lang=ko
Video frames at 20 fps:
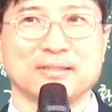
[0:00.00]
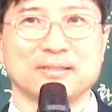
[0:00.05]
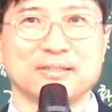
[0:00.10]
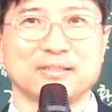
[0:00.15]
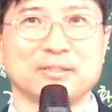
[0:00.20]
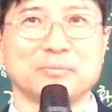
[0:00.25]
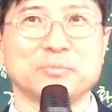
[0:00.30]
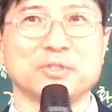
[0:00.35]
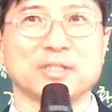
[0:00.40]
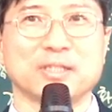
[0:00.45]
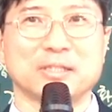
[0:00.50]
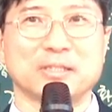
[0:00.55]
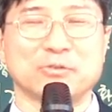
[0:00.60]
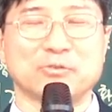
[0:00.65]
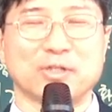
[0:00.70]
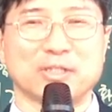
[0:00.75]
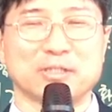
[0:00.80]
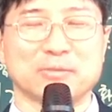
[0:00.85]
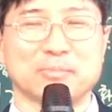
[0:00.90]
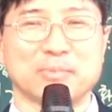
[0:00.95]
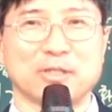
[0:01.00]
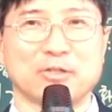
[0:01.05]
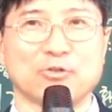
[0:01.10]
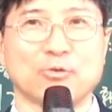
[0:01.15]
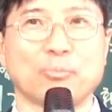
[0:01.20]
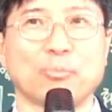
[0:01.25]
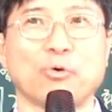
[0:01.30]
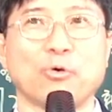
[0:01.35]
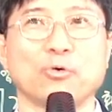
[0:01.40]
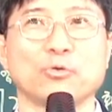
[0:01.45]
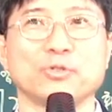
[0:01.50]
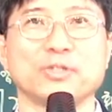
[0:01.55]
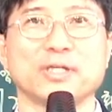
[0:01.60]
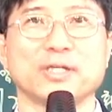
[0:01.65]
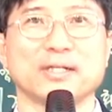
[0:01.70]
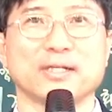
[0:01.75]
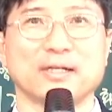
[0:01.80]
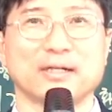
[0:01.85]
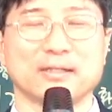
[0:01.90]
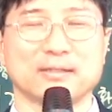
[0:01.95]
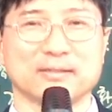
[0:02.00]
점령하려고 하지 말고 포위해라.